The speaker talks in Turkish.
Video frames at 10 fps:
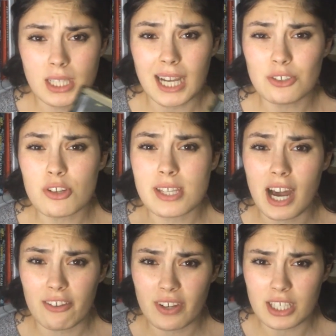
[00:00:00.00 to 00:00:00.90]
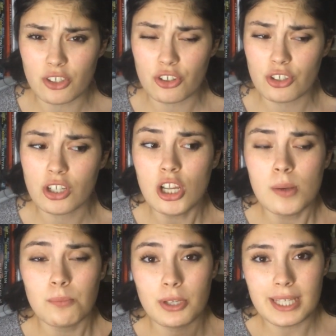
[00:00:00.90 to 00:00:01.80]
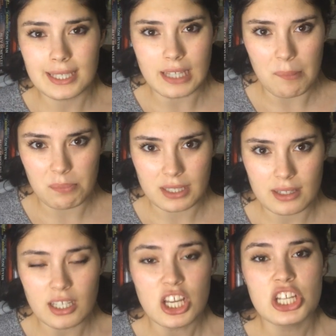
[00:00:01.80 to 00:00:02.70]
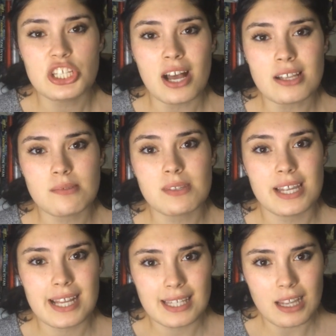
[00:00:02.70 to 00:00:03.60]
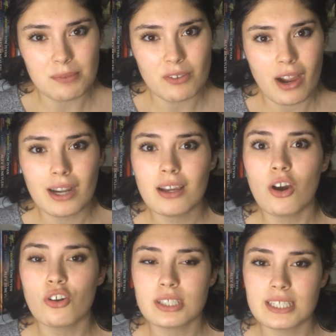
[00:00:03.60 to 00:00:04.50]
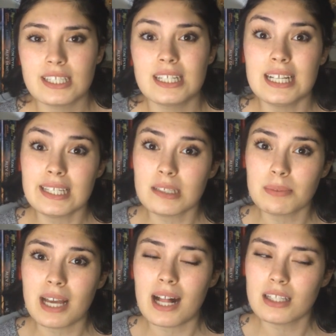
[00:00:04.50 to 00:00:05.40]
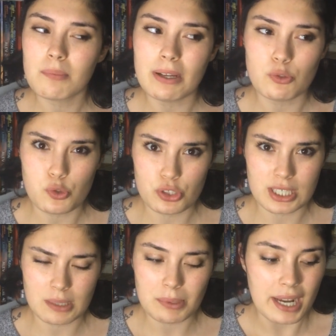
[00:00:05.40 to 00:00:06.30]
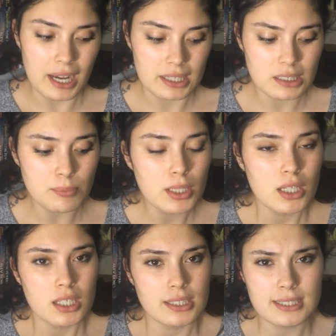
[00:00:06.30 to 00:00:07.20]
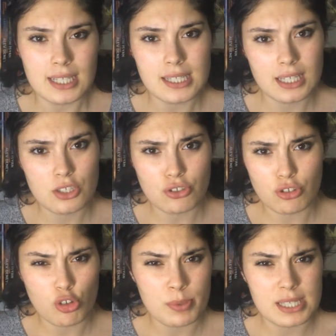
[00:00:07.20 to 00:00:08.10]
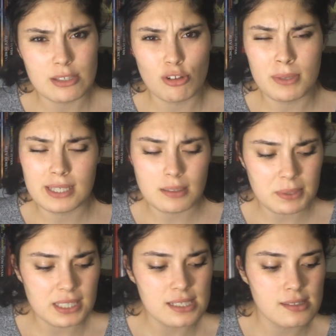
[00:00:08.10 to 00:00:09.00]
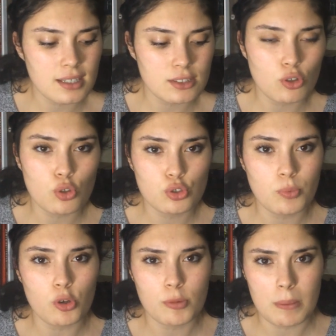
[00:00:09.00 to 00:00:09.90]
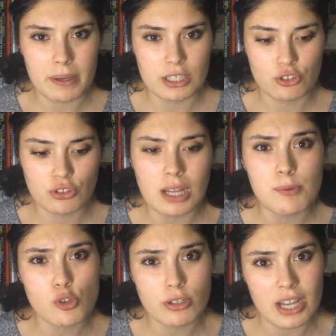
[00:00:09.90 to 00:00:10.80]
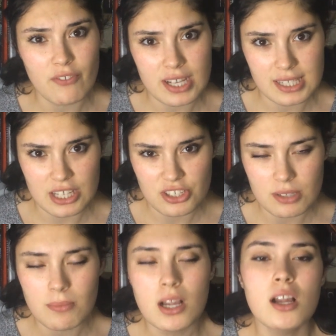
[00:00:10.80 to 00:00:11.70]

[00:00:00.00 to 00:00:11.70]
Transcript: Daha doğrusu hava gördü. Bu ilk kitap mı dedi. Şansımızda ilk kitapta vardı. O serinin ilk kitabını aldı. Ben üçüncü kitabını aldım. Zaten seriyi çok okumak istiyorum. İlk kitabın yarısını kadar okudum okuma maratonunda ama sonradan vazgeçtim.